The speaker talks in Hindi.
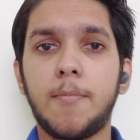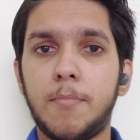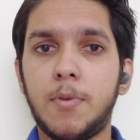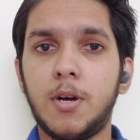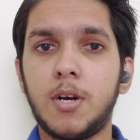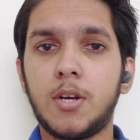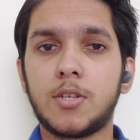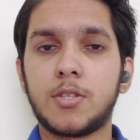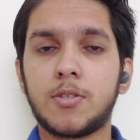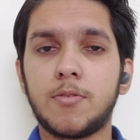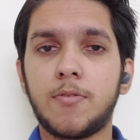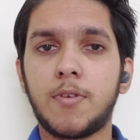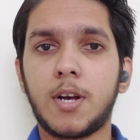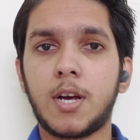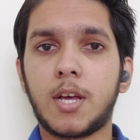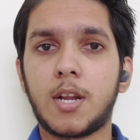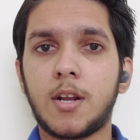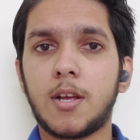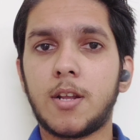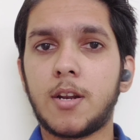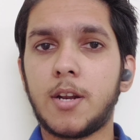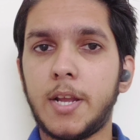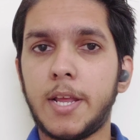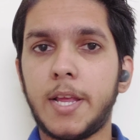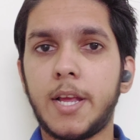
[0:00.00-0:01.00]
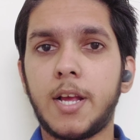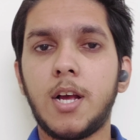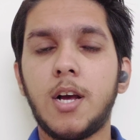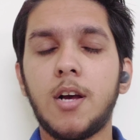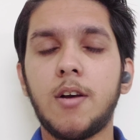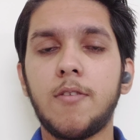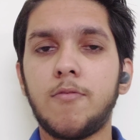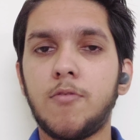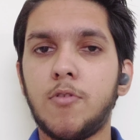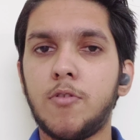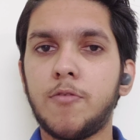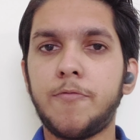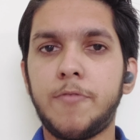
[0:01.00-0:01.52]
बग्स वगैरह रहेगा
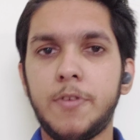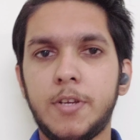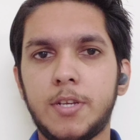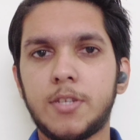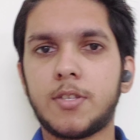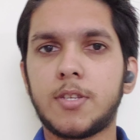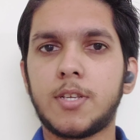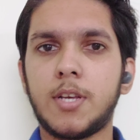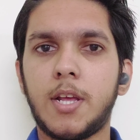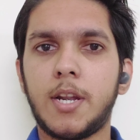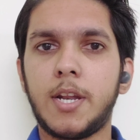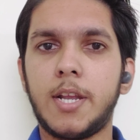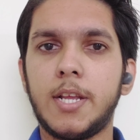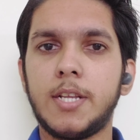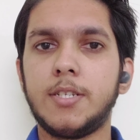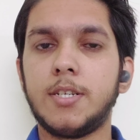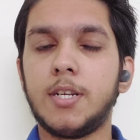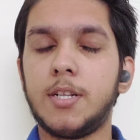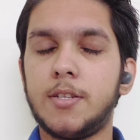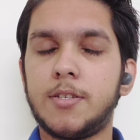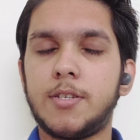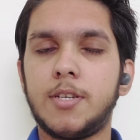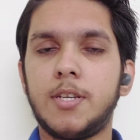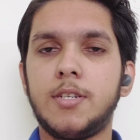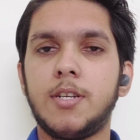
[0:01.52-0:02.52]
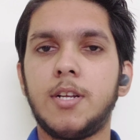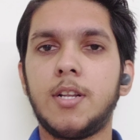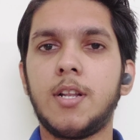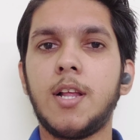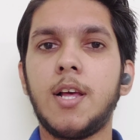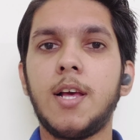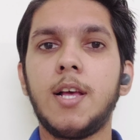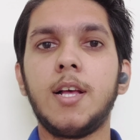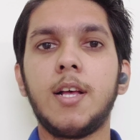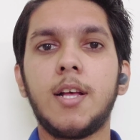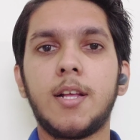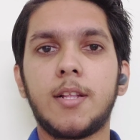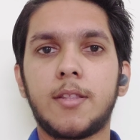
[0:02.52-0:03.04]
वो फिक्स करे जल्द से
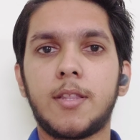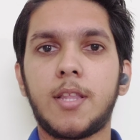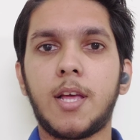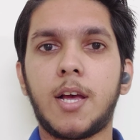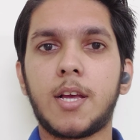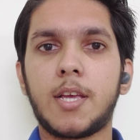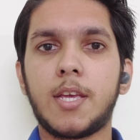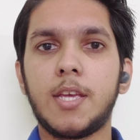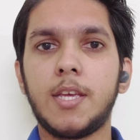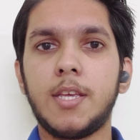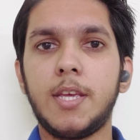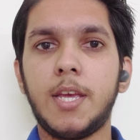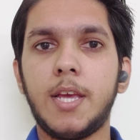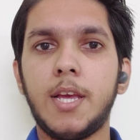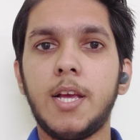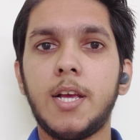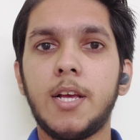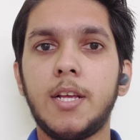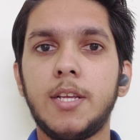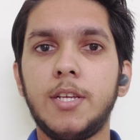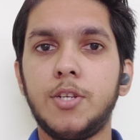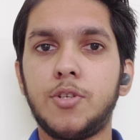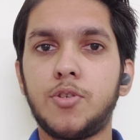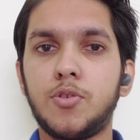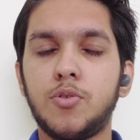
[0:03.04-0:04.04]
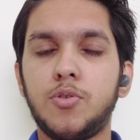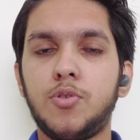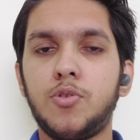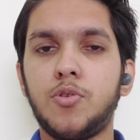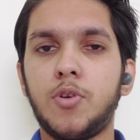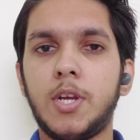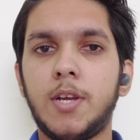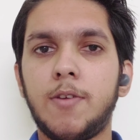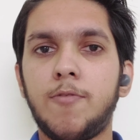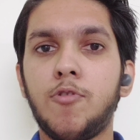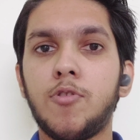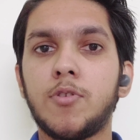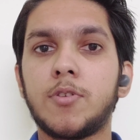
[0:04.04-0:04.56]
जल्द ताकि ये इशू
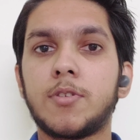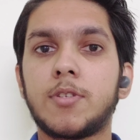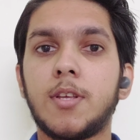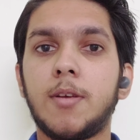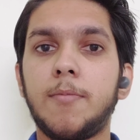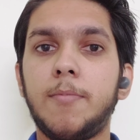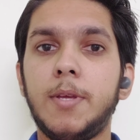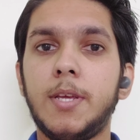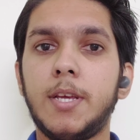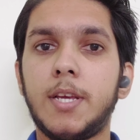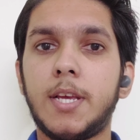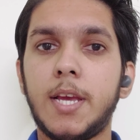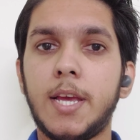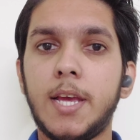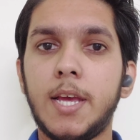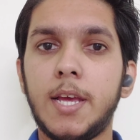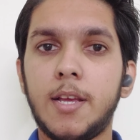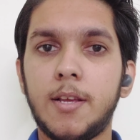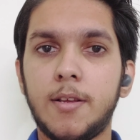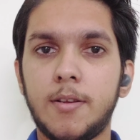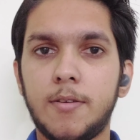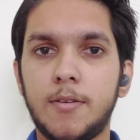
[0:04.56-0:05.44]
जो है वो सभी के